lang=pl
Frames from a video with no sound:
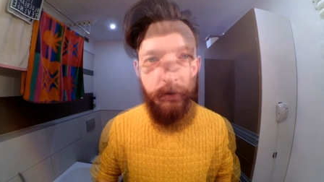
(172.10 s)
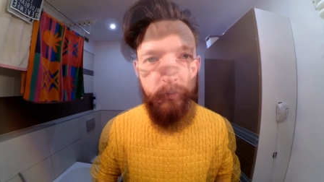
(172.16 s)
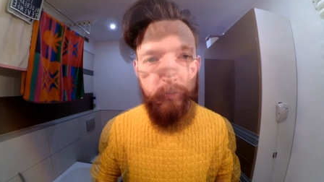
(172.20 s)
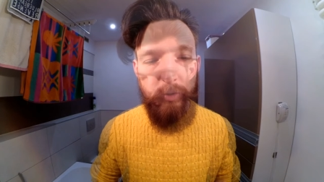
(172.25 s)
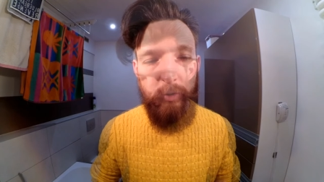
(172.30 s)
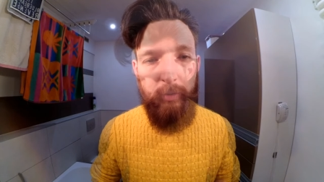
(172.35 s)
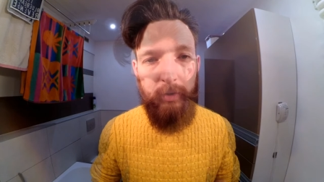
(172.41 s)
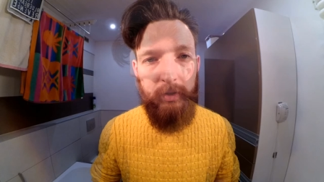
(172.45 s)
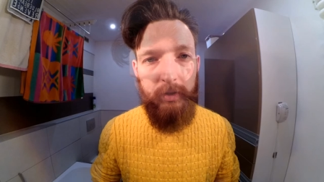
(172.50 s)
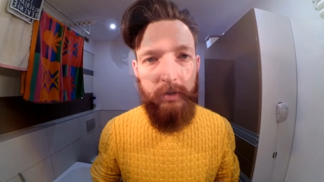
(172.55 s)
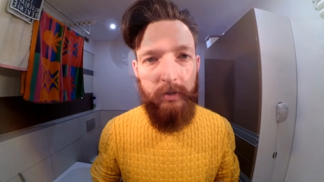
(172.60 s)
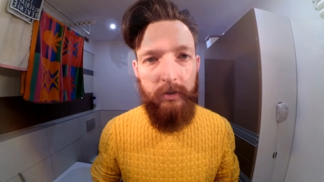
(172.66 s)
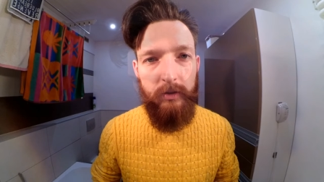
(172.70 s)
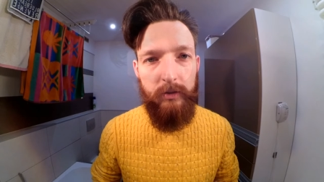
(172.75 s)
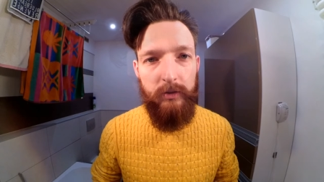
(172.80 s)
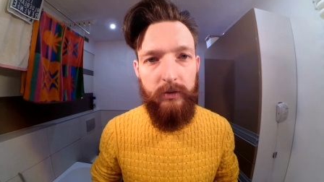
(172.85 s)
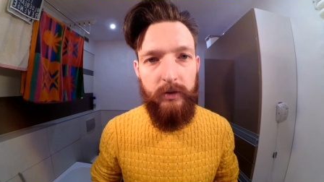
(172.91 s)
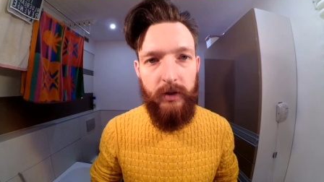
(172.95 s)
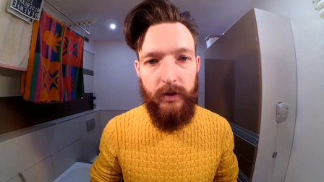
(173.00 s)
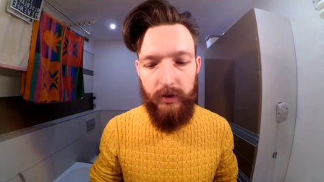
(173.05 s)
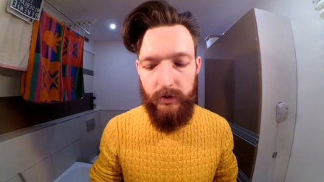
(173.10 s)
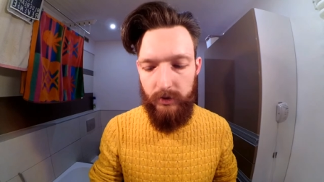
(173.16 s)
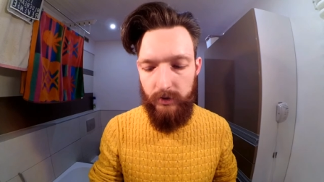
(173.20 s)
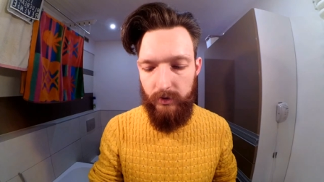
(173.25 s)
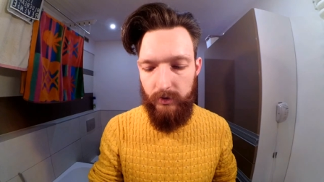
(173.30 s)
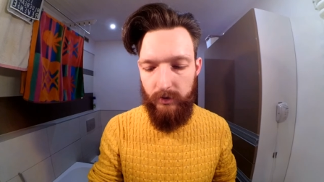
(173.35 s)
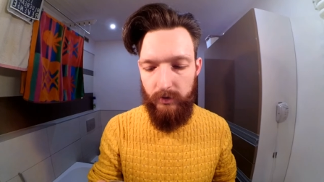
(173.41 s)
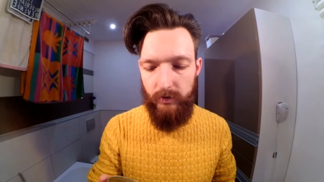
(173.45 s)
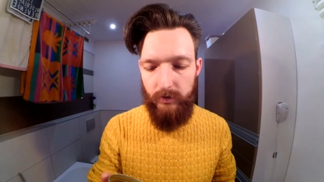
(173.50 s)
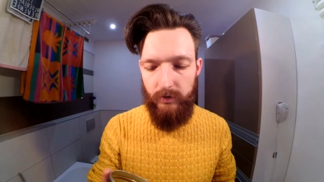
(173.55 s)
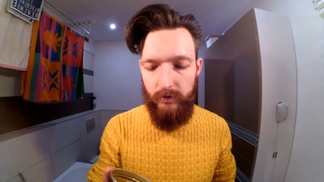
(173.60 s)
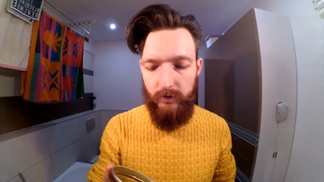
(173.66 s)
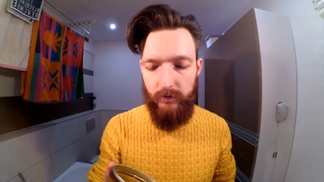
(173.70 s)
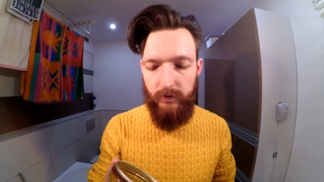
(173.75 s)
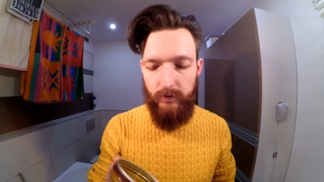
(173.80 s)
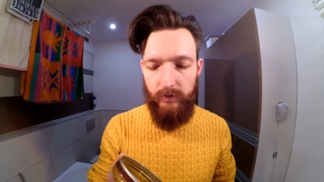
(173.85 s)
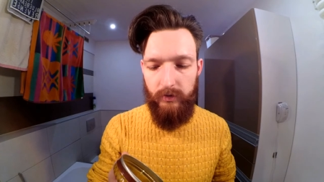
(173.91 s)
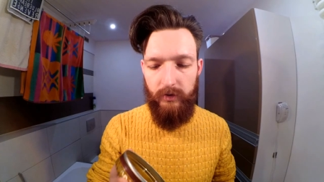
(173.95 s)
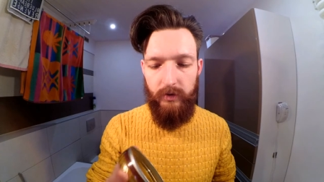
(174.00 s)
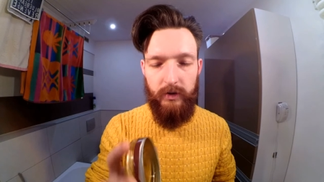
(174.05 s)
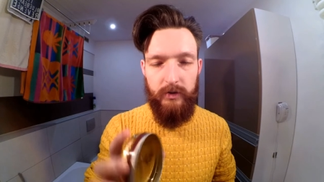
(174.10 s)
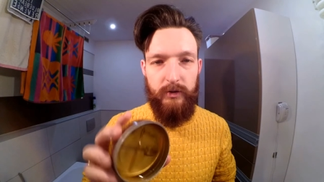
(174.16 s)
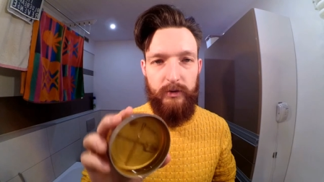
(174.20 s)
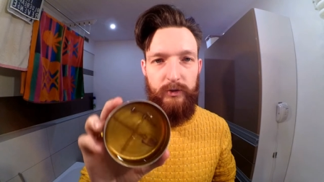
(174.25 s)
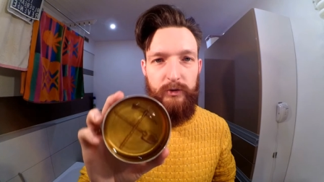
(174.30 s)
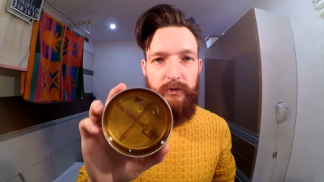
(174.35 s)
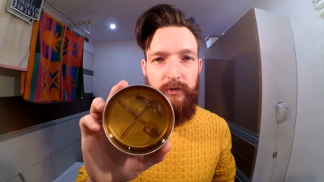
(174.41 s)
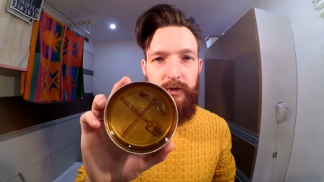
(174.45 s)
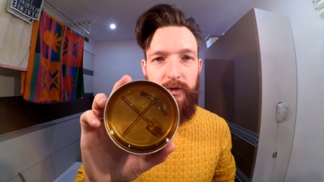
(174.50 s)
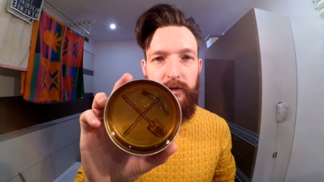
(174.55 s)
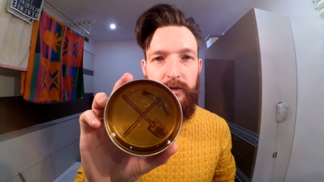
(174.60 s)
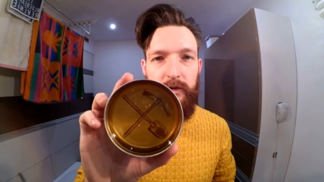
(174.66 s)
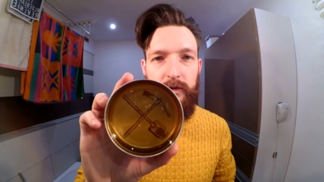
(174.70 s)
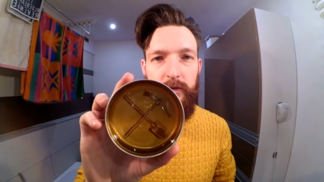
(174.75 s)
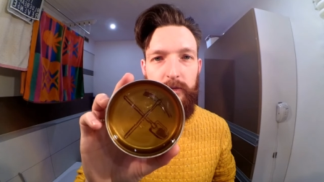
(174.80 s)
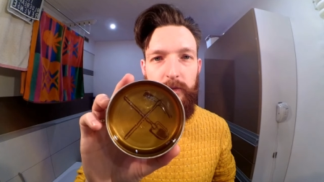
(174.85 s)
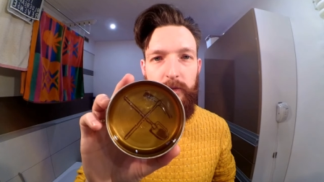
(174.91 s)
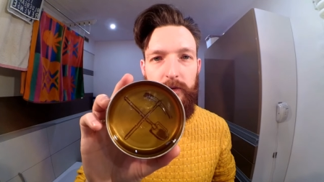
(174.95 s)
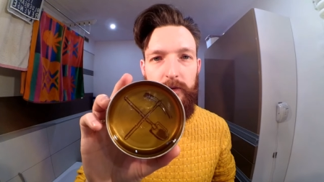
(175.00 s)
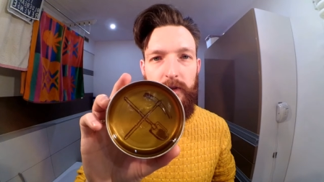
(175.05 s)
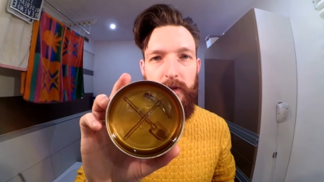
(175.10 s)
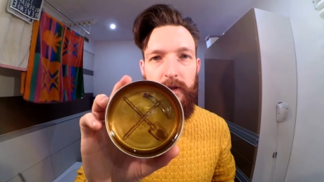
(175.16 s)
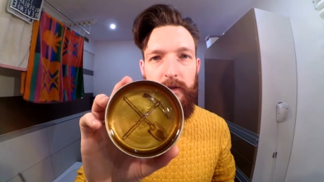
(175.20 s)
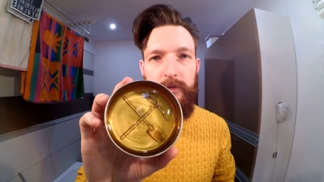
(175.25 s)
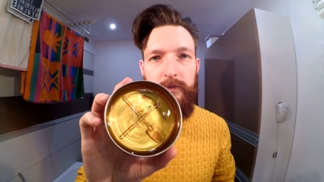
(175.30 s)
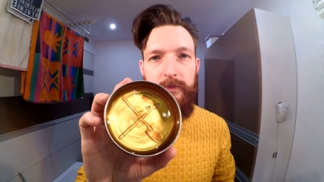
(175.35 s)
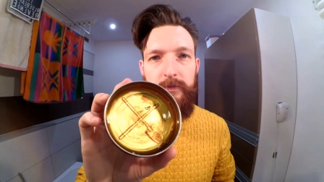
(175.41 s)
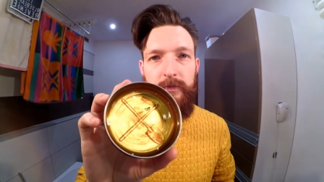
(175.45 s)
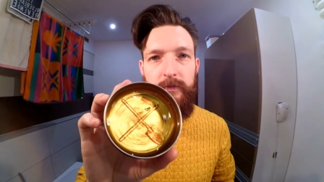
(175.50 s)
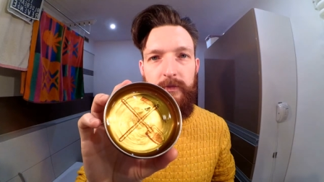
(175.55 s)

Pomada Gold Rush e, jest oczywiście złota,